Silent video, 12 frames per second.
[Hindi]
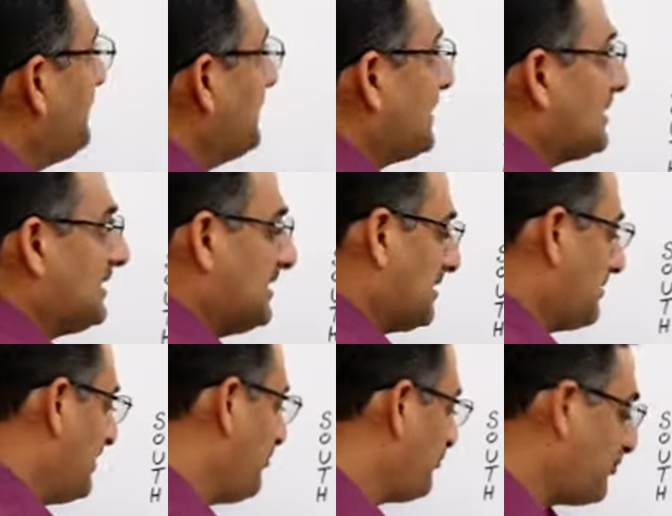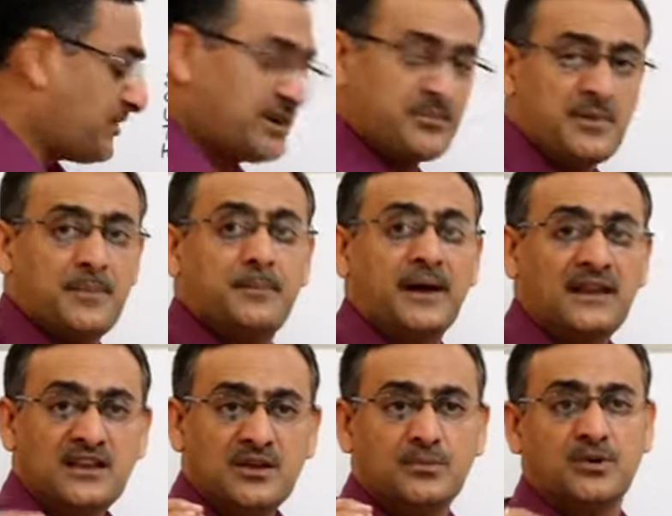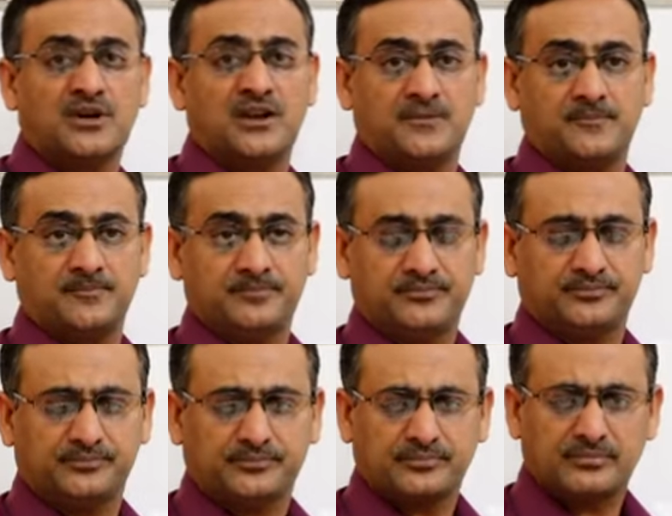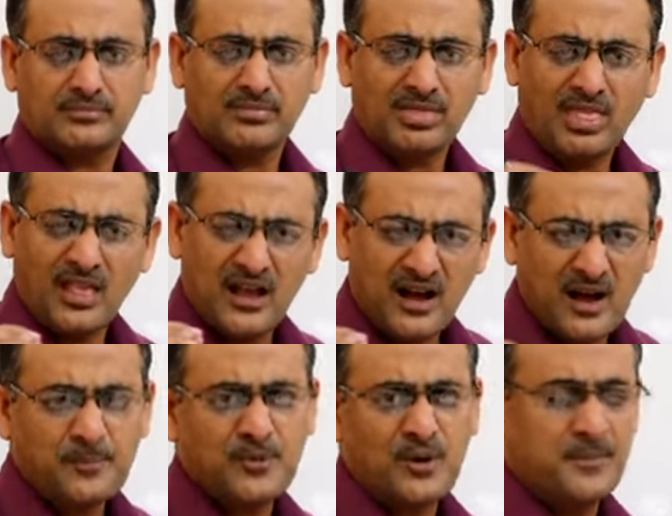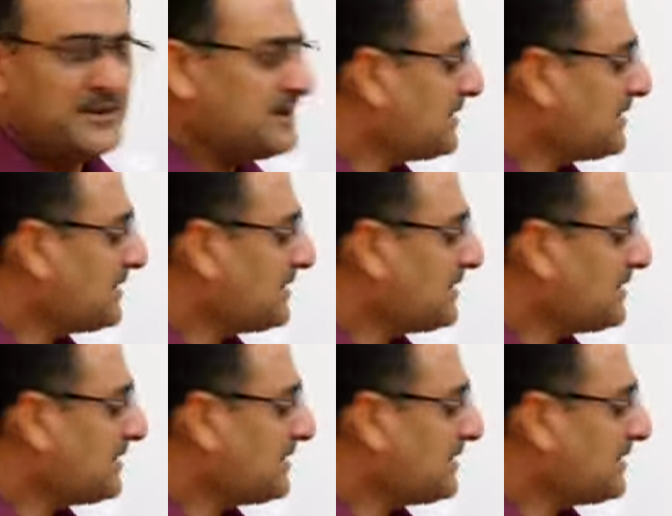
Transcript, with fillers: अपने क्लिनिक में फ्रंट में पानी की बोरिंग आपको अपनी